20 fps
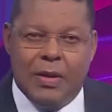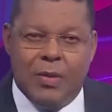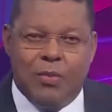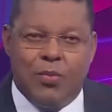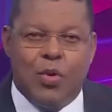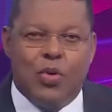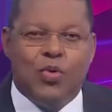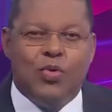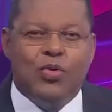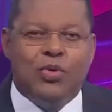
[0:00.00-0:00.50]

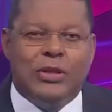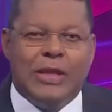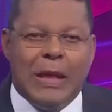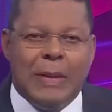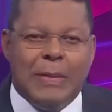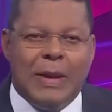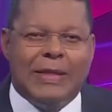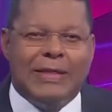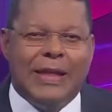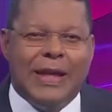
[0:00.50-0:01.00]
por un
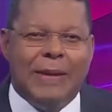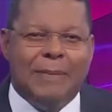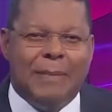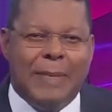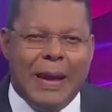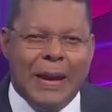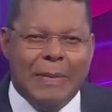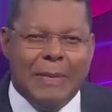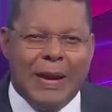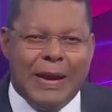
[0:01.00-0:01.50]
tema de
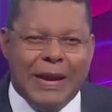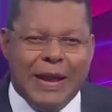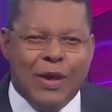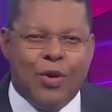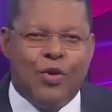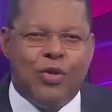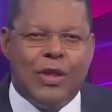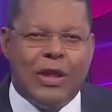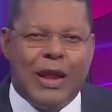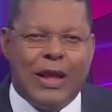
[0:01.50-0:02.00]
mal
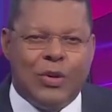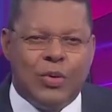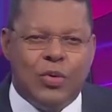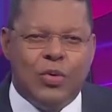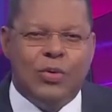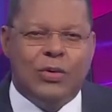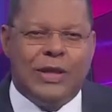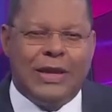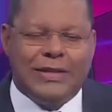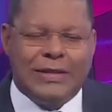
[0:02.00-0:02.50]
manejo de la
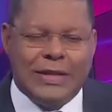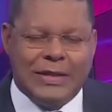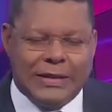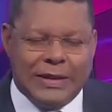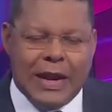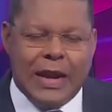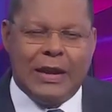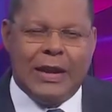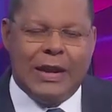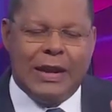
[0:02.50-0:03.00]
Junta Central